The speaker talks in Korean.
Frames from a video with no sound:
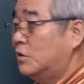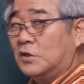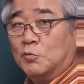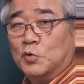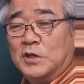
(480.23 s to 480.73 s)

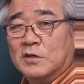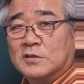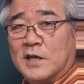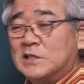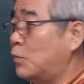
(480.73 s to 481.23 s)
특히 우리
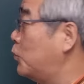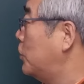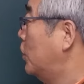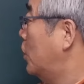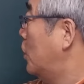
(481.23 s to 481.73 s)
역사에서
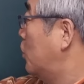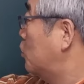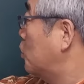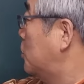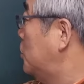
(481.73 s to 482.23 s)
보면
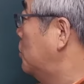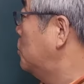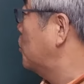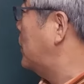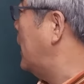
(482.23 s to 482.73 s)
조선
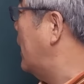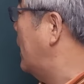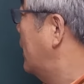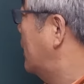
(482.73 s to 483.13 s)
영조 때